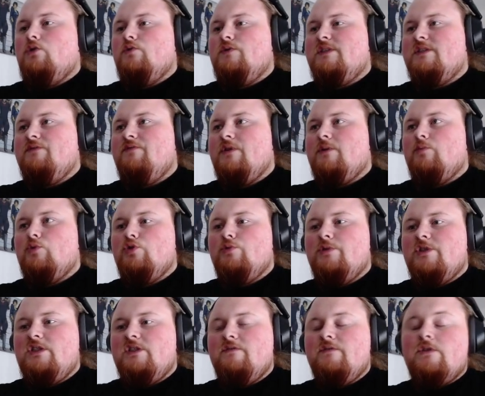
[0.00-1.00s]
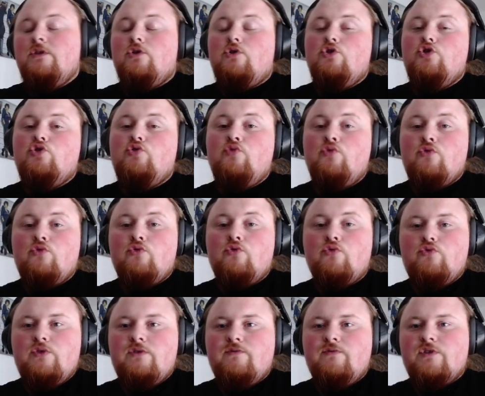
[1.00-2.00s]
Donc ce qui fait que mon objectif c'est de rush tout le
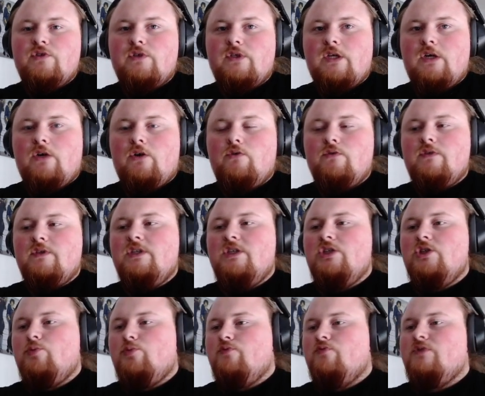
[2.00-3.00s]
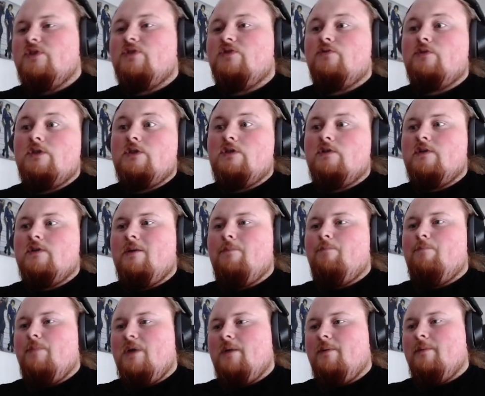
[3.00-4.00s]
contenu niveau 140 et je peux vous assurer qu'il y en a
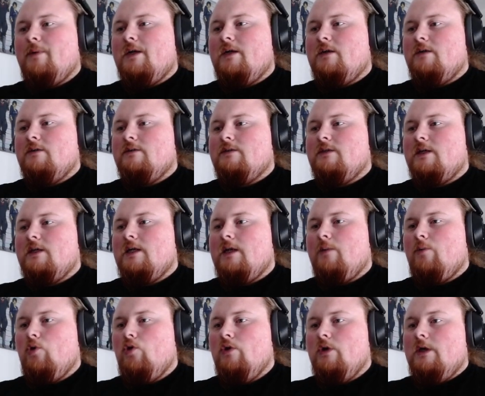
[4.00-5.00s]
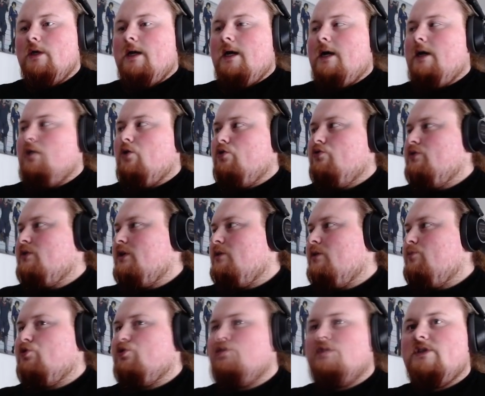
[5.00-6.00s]
pas mal, hein, très clairement. Alors au
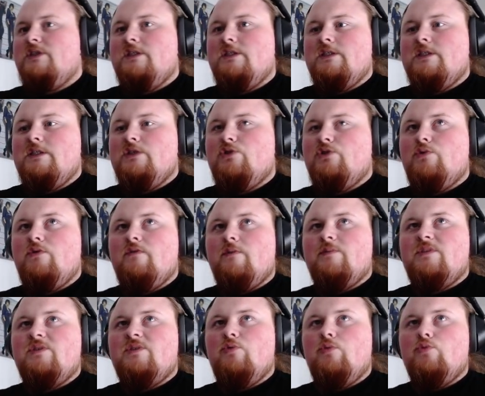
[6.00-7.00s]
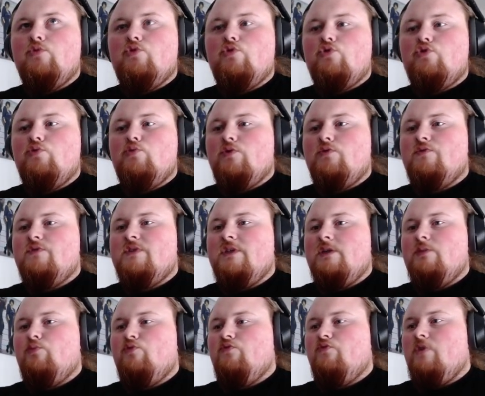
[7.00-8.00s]
total pour ceux qui, suivent un petit peu mon document, vous
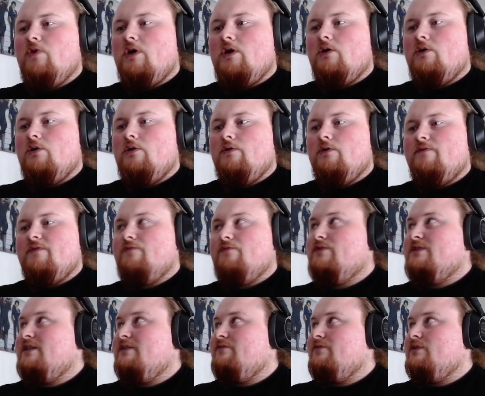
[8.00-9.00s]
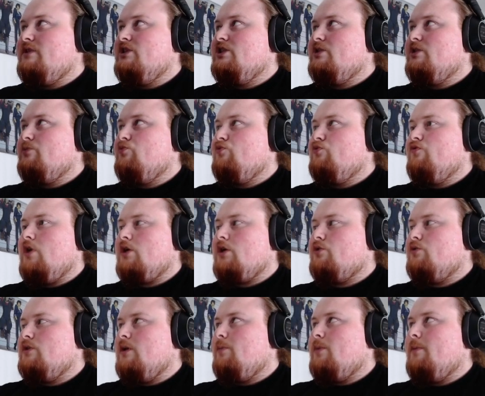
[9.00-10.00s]
allez pouvoir, euh, enfin vous avez déjà pu
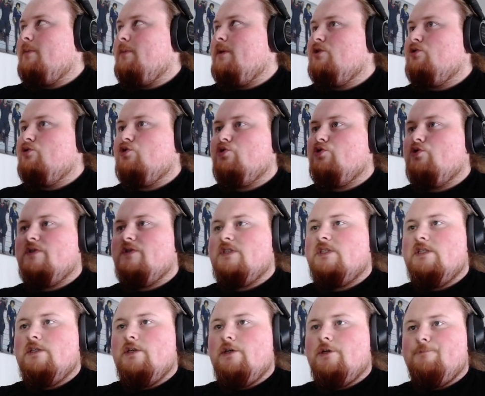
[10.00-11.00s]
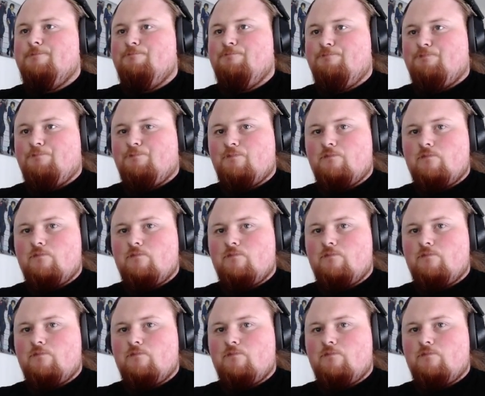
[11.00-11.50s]
voir qu'il y a pas mal de choses qui, euh,